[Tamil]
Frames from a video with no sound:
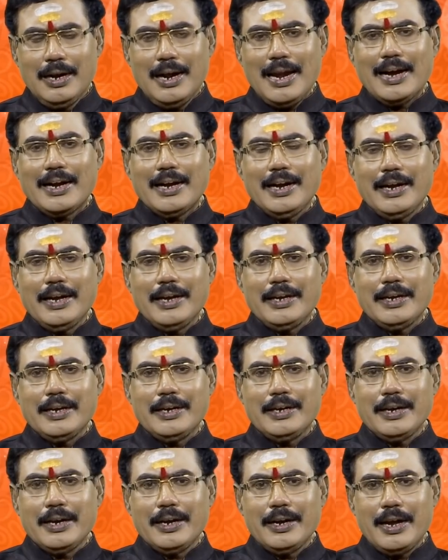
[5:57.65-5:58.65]
லக்கண
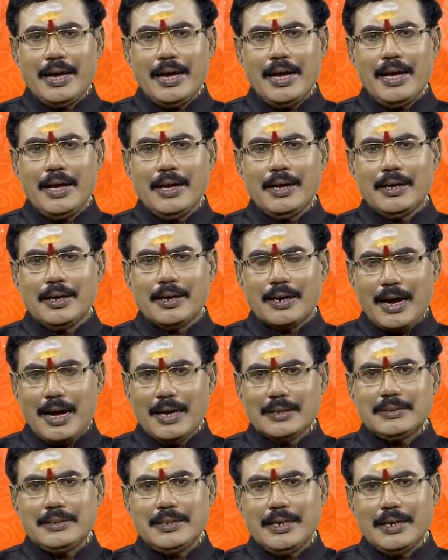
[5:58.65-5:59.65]
எண் என்ன
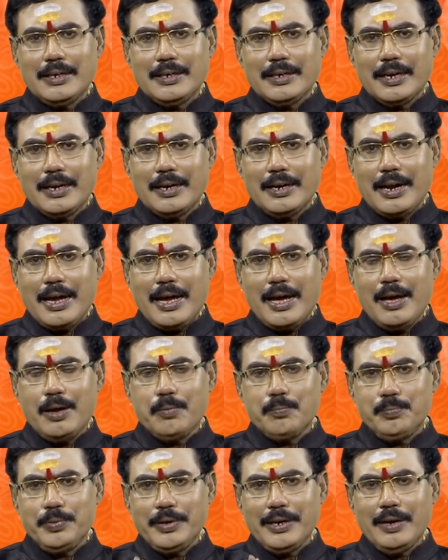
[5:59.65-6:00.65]
ராசி எண் என்ன
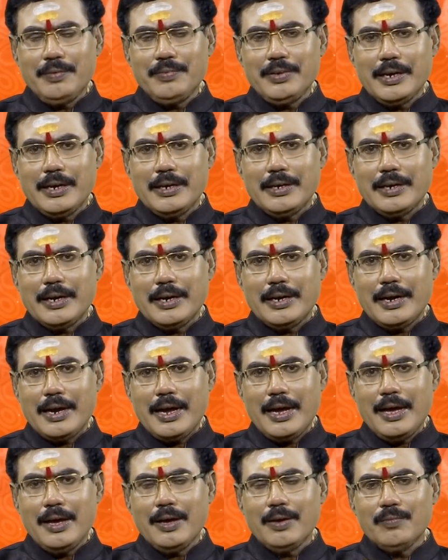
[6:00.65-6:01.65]
பிறவி எண் என்ன
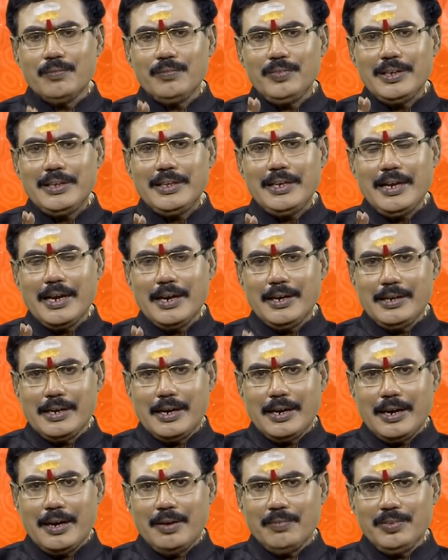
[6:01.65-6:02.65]
விதி எண்
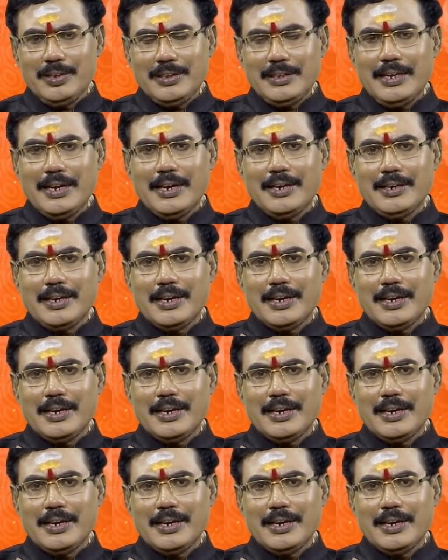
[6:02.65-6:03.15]
என்ன விதி எண்